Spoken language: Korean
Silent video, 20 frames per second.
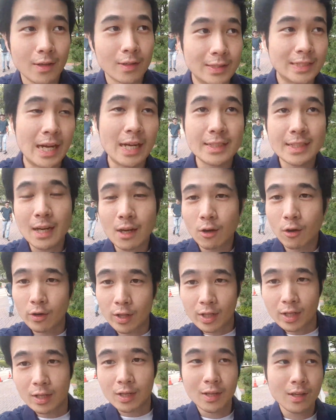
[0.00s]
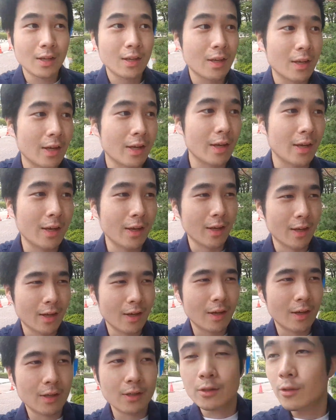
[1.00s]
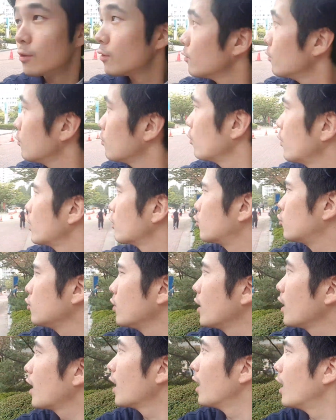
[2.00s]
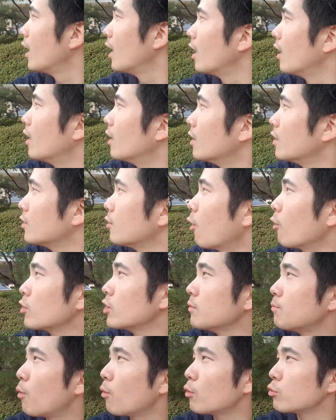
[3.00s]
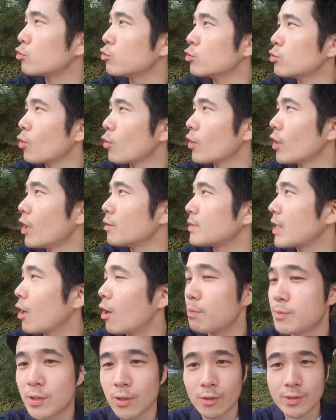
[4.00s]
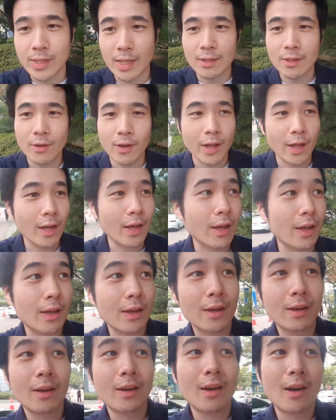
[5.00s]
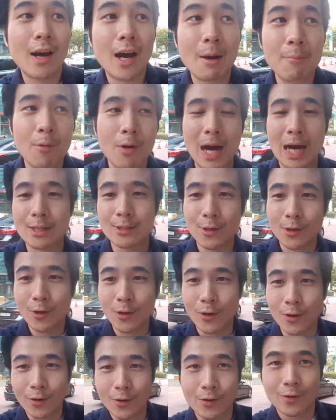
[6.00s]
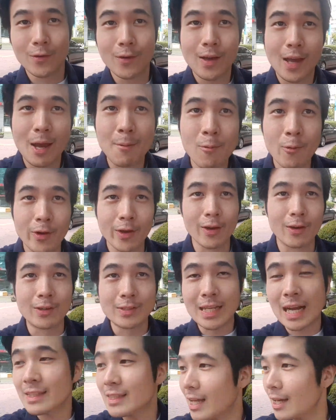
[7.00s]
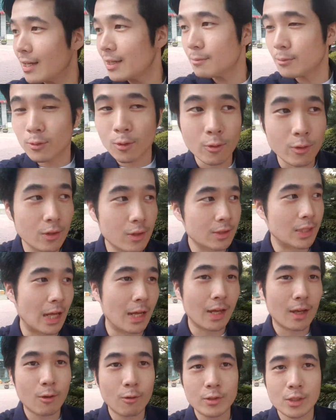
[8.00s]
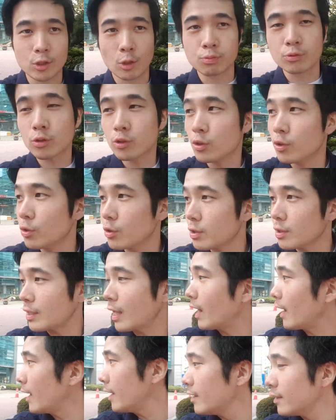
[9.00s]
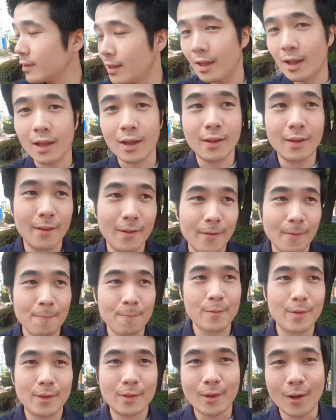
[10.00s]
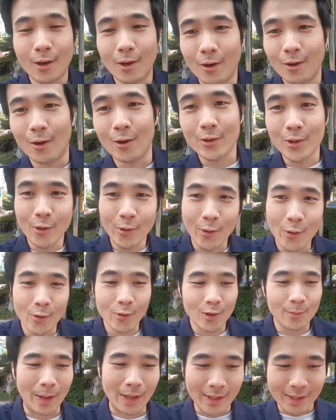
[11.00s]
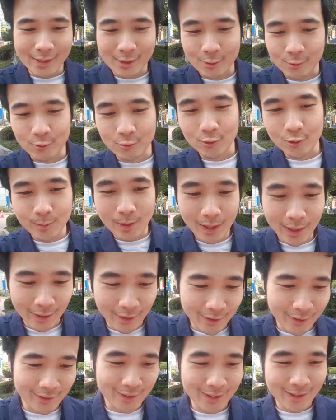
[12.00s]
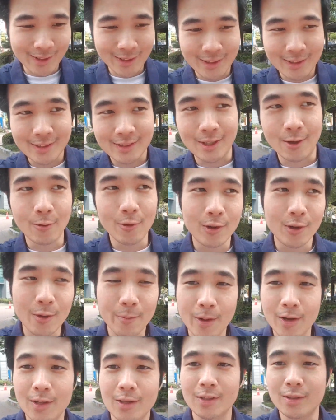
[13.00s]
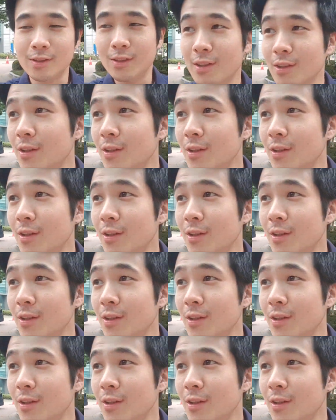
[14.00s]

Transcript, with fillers: 창작거리? 예. 여기 뒤에가 영등포구 중소기업 창업지원센터네 한번 가서 해볼게요 상담으로는 다 했고 접수도 다 했는데 어, 떤 교육을 받는지도 궁금하네요 자 오늘 그러면은